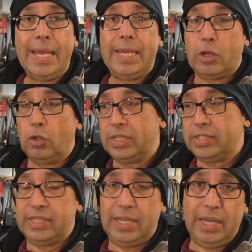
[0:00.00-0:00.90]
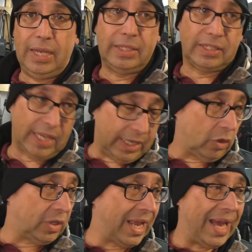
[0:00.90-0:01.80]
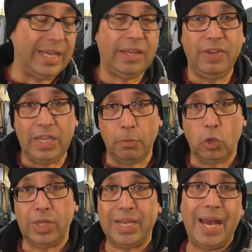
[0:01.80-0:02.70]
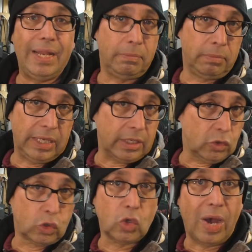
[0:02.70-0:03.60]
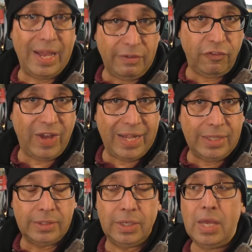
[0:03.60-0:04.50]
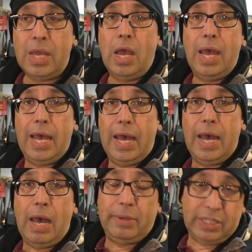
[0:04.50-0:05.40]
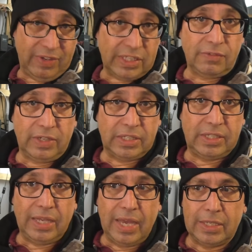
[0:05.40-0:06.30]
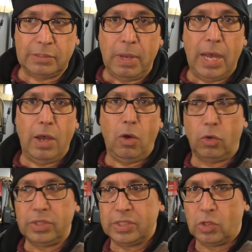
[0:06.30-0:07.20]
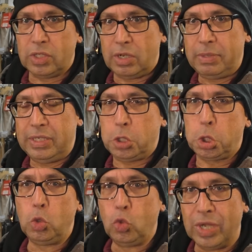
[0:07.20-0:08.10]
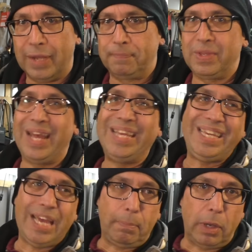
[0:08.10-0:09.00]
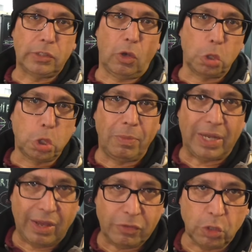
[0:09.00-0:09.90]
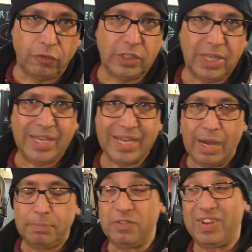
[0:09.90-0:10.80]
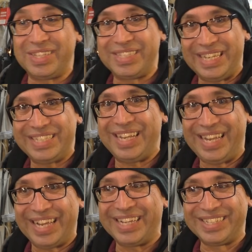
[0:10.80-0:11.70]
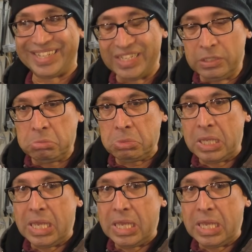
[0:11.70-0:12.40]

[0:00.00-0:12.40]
Ihr könnt das, äh, das zeige ich euch gleich, welche Möglichkeiten mir da so zu einfallen. Äh, aber jetzt wechseln wir das Ding erstmal und ihr solltet damit nicht schludern. Ich habe also auch schon mal Kraftstofffilter hier gehabt, die waren sehr, sehr lange drin